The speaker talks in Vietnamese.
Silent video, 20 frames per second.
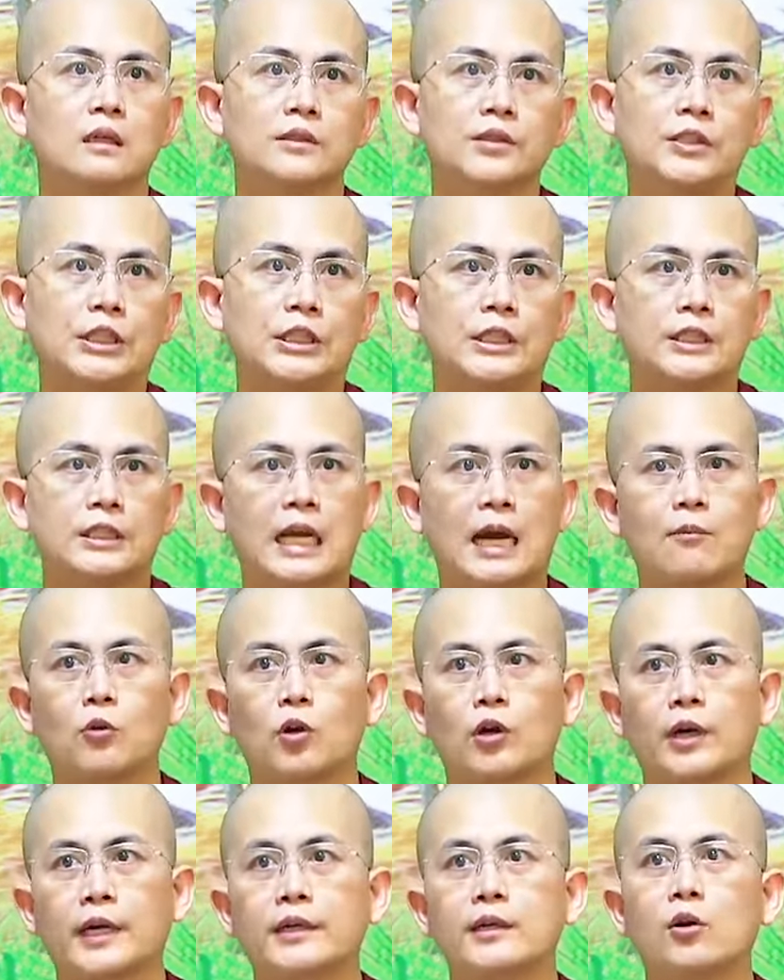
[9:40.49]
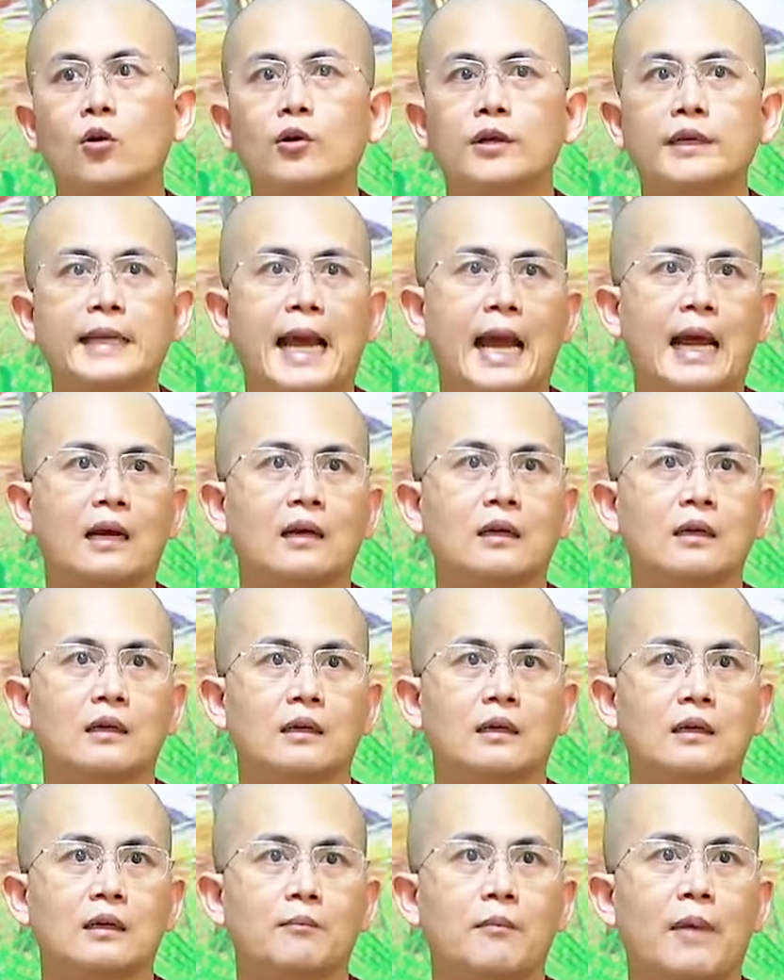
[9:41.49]
chỉ ra một cái nỗi đáng
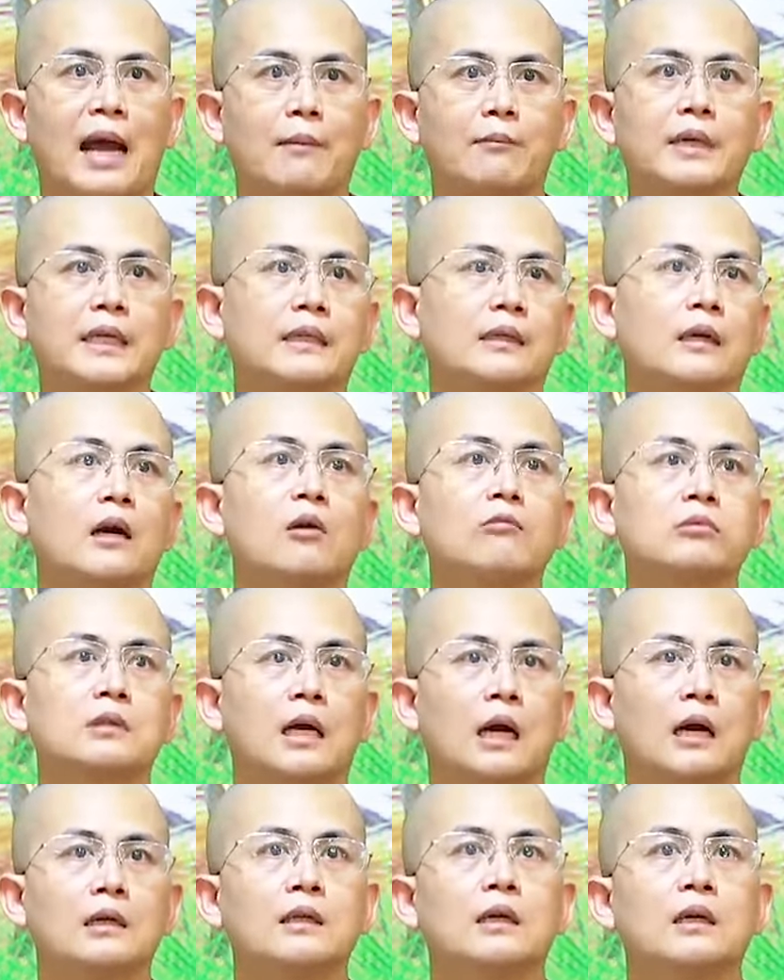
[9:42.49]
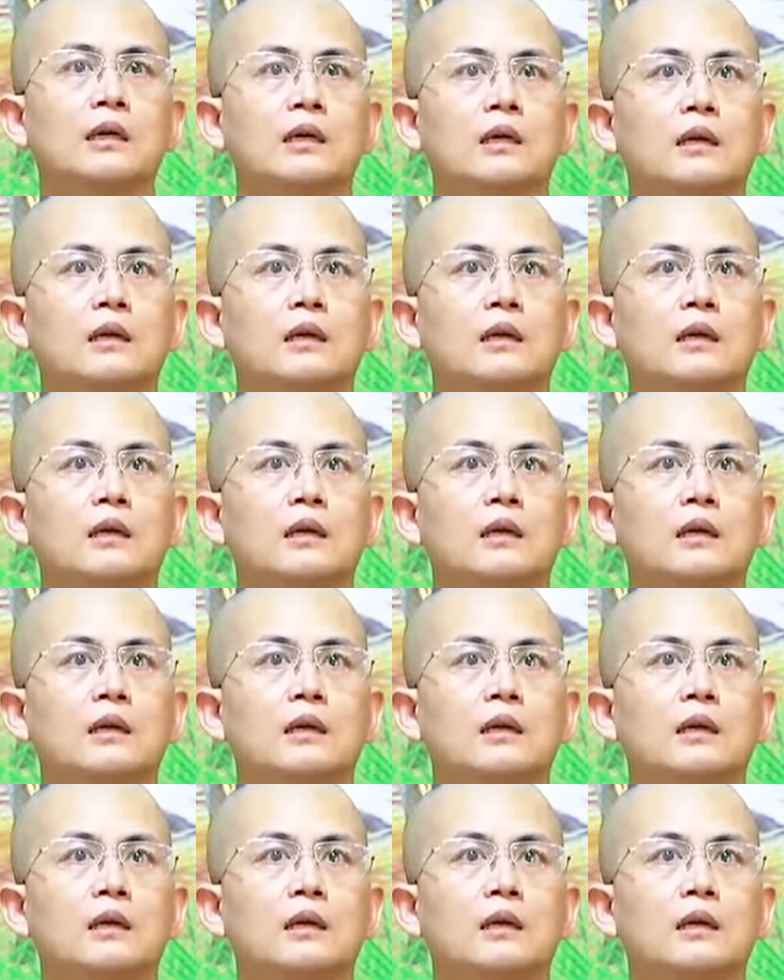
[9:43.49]
mà mình không thấy